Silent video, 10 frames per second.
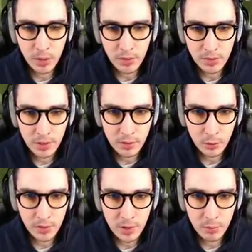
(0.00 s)
on récupère
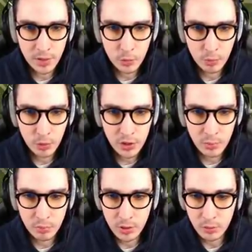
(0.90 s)
ça et on se TP au
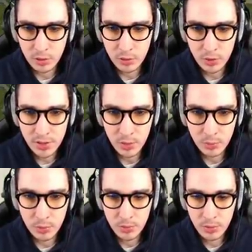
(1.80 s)
prochain point. Donc là, on voit
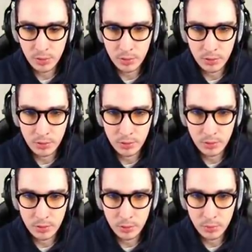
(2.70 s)
qu'il y a
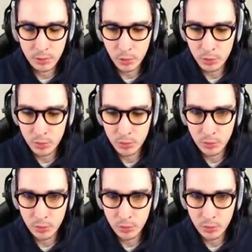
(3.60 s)
euh, plusieurs,